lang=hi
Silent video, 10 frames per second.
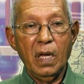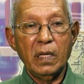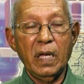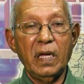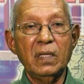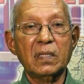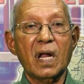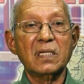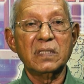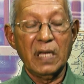ये
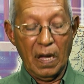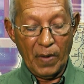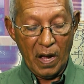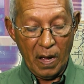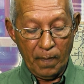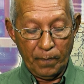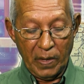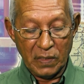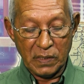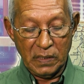इतराज़नामा
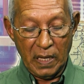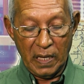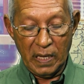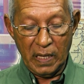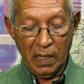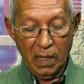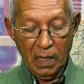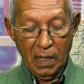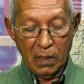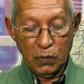पेश किए हैं
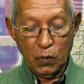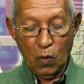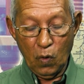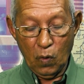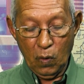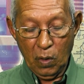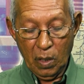जो